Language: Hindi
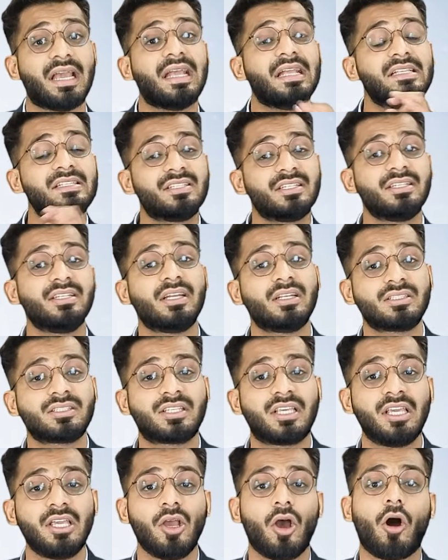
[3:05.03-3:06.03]
इंजीनियर्स
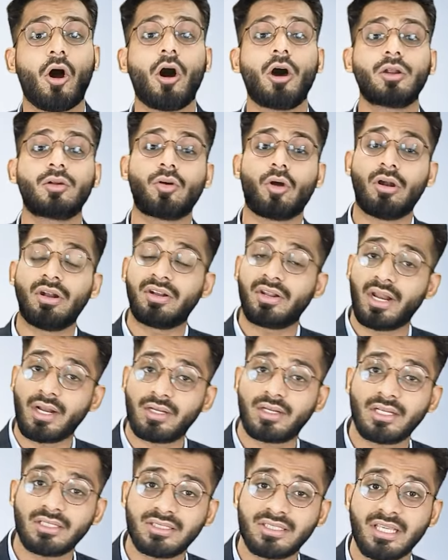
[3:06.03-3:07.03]
की और
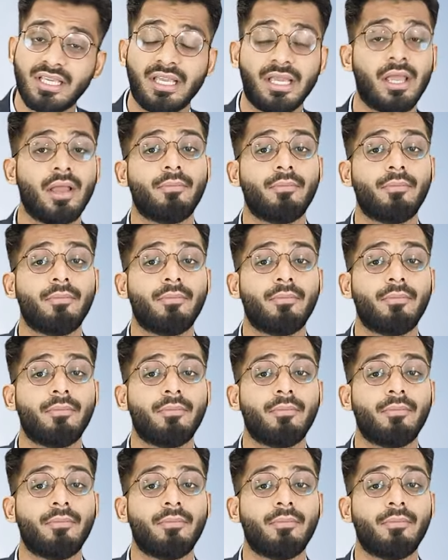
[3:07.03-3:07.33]
कॉन्ट्रैक्टर्स की